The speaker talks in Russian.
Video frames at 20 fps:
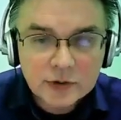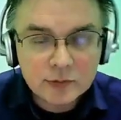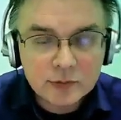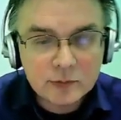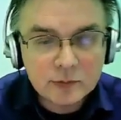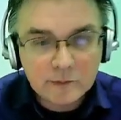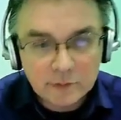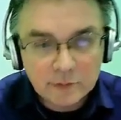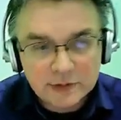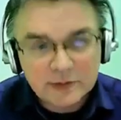
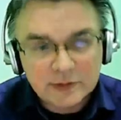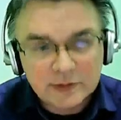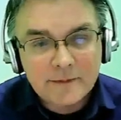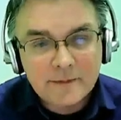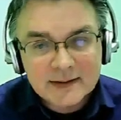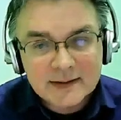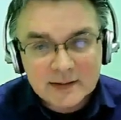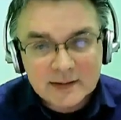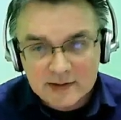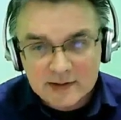Вот эта
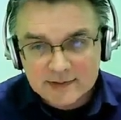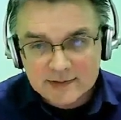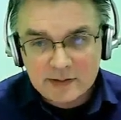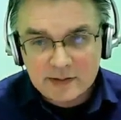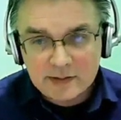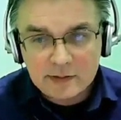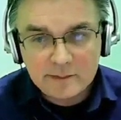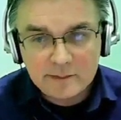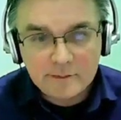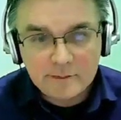фиксация
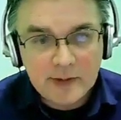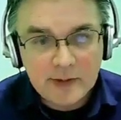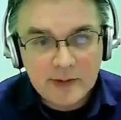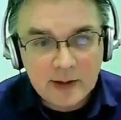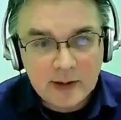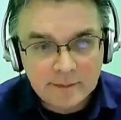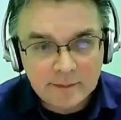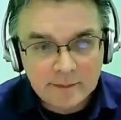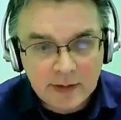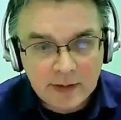в
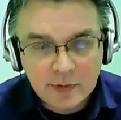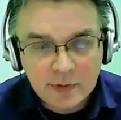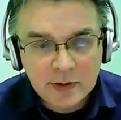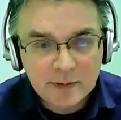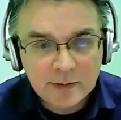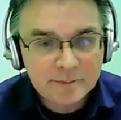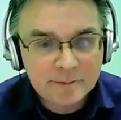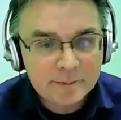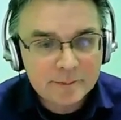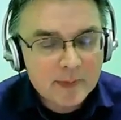реальном времени.
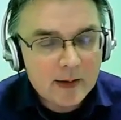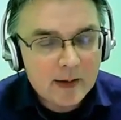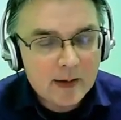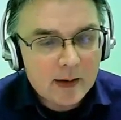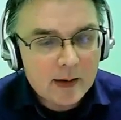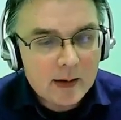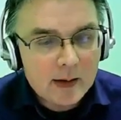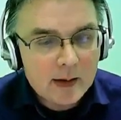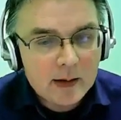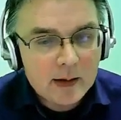
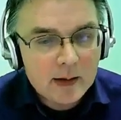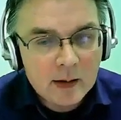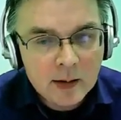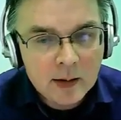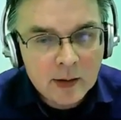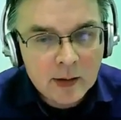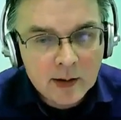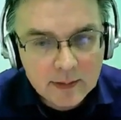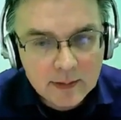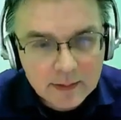
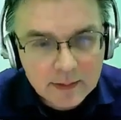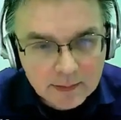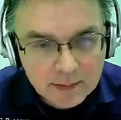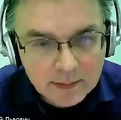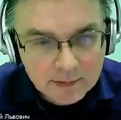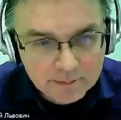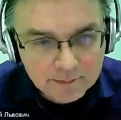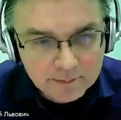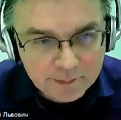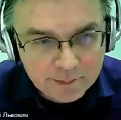А,
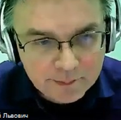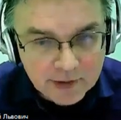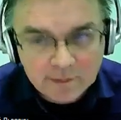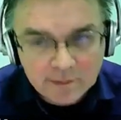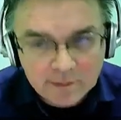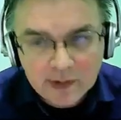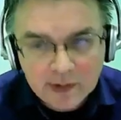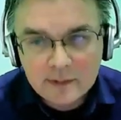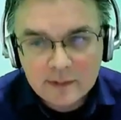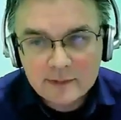
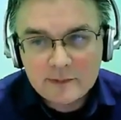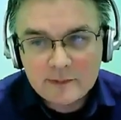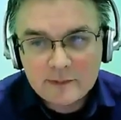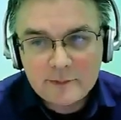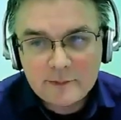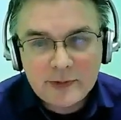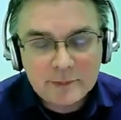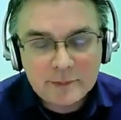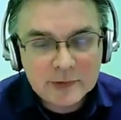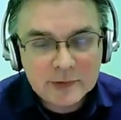первое.
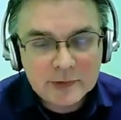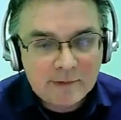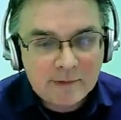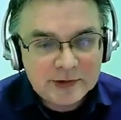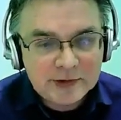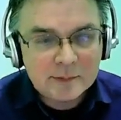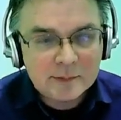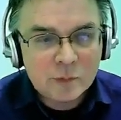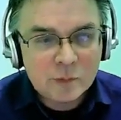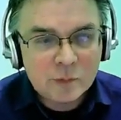
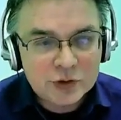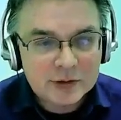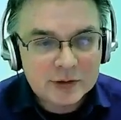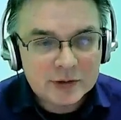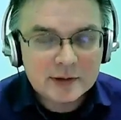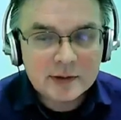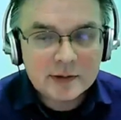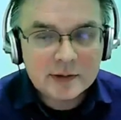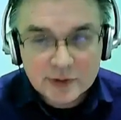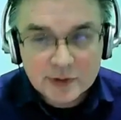Преподаватель может
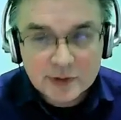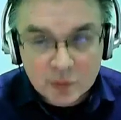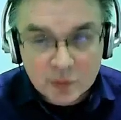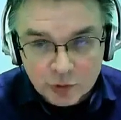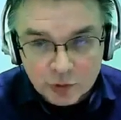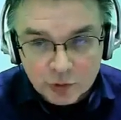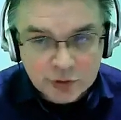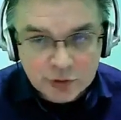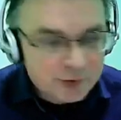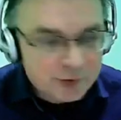с
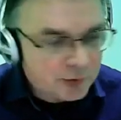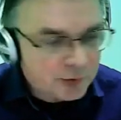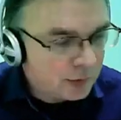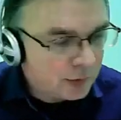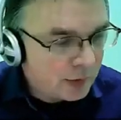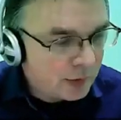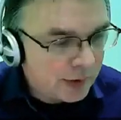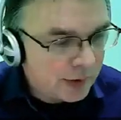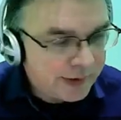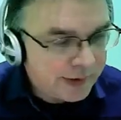точностью
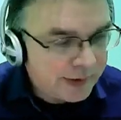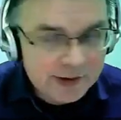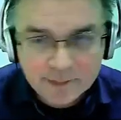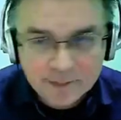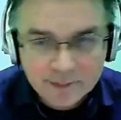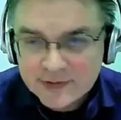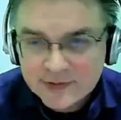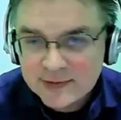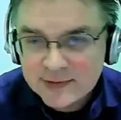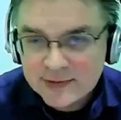до
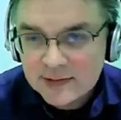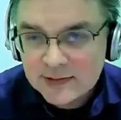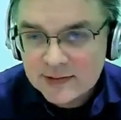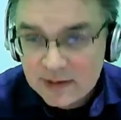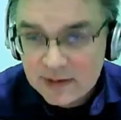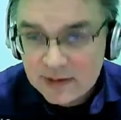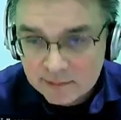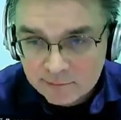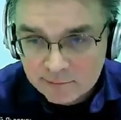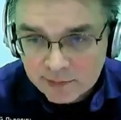
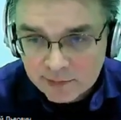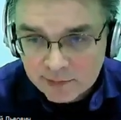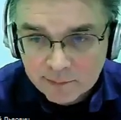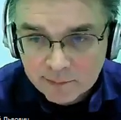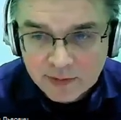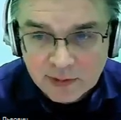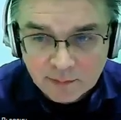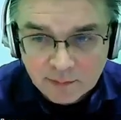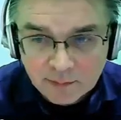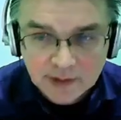геопозиционирования
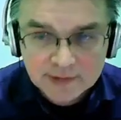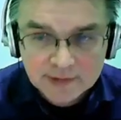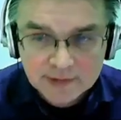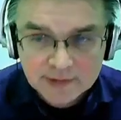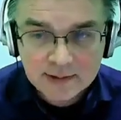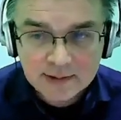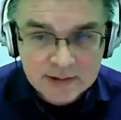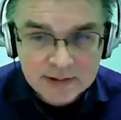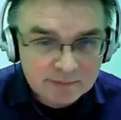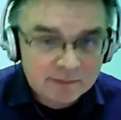понимать,
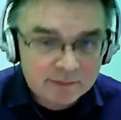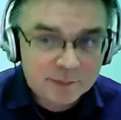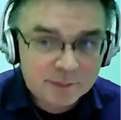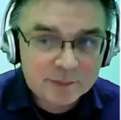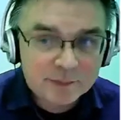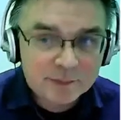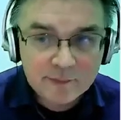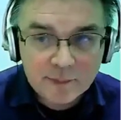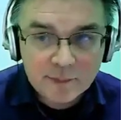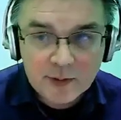где вы
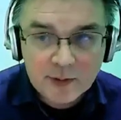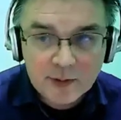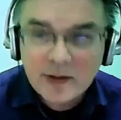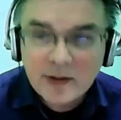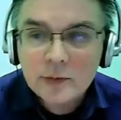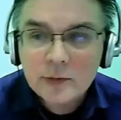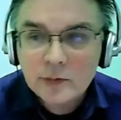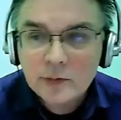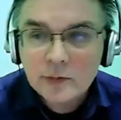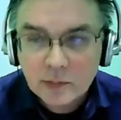выполняли
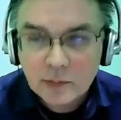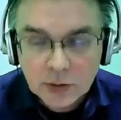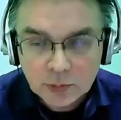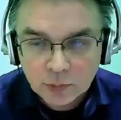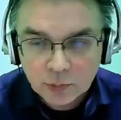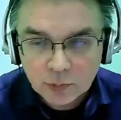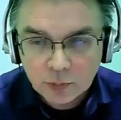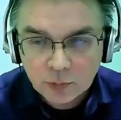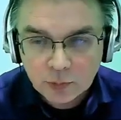эту лабораторную